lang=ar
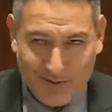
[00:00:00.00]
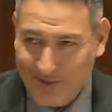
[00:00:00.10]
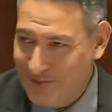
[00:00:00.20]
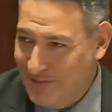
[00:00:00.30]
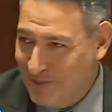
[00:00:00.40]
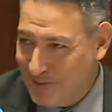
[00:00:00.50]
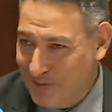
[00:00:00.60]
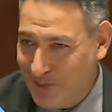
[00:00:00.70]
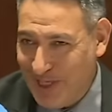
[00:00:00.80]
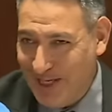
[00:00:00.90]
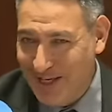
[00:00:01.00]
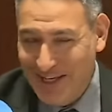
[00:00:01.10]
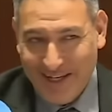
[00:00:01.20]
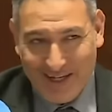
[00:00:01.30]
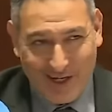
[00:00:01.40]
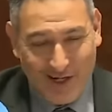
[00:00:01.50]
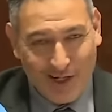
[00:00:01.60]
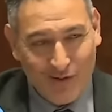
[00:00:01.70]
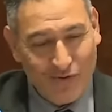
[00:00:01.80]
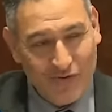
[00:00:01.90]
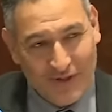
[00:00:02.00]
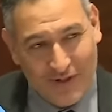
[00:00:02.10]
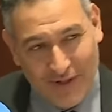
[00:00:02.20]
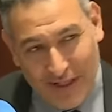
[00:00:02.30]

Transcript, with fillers: كبير بطبيعه الحال لكن اللي كانوا في